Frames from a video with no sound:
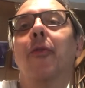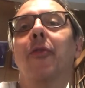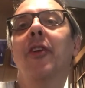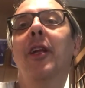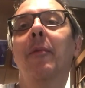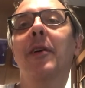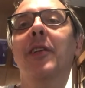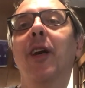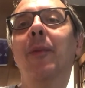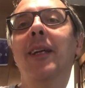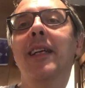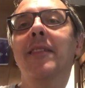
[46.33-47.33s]
O cinema acho que é
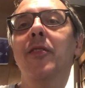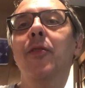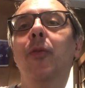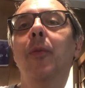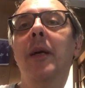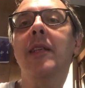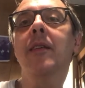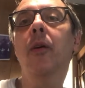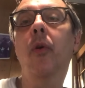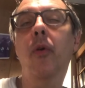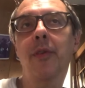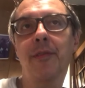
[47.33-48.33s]
uma dessas de
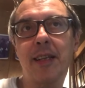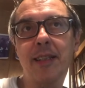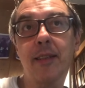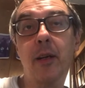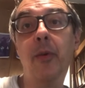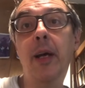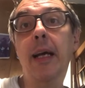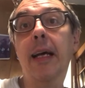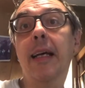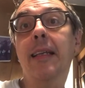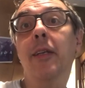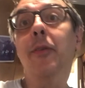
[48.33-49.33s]
ocupação ou invasão,
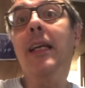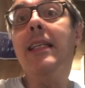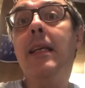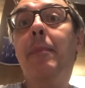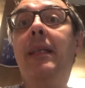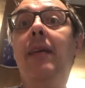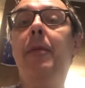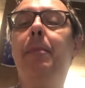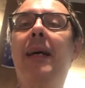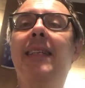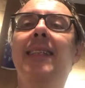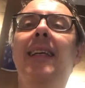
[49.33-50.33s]
tanto que ele sempre teve
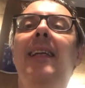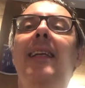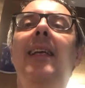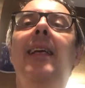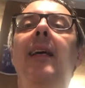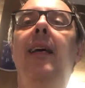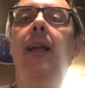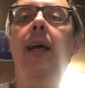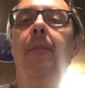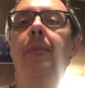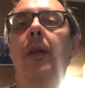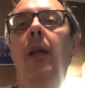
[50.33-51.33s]
parceria,
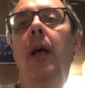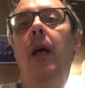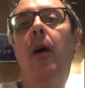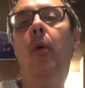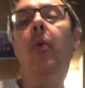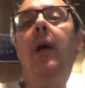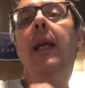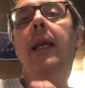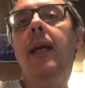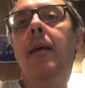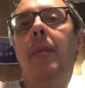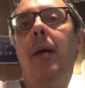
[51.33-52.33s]
né? O
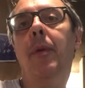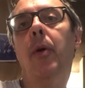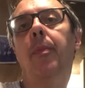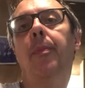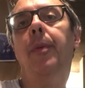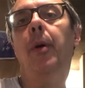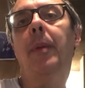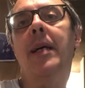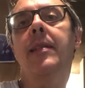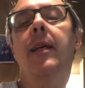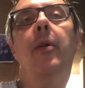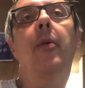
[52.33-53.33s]
Clima, meu, meu
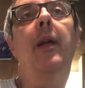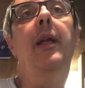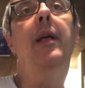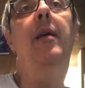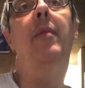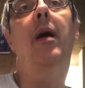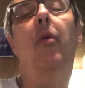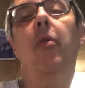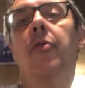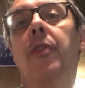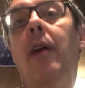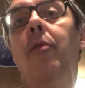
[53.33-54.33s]
parceiro Clima, o
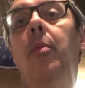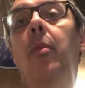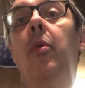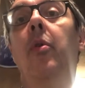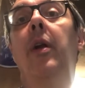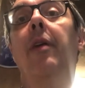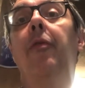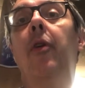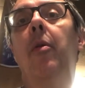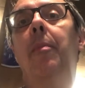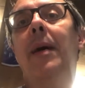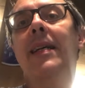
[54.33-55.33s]
Gustavo Moura,
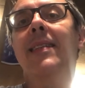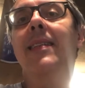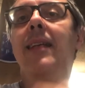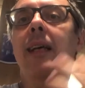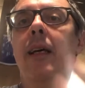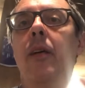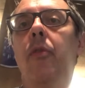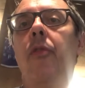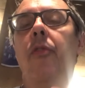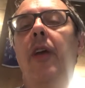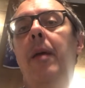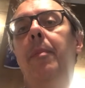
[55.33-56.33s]
foram
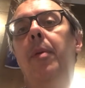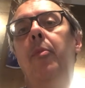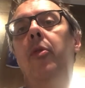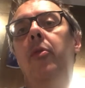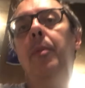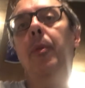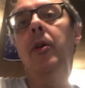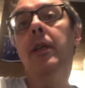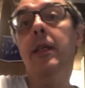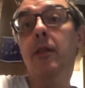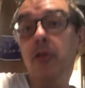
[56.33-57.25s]
parceiros sempre muito importantes.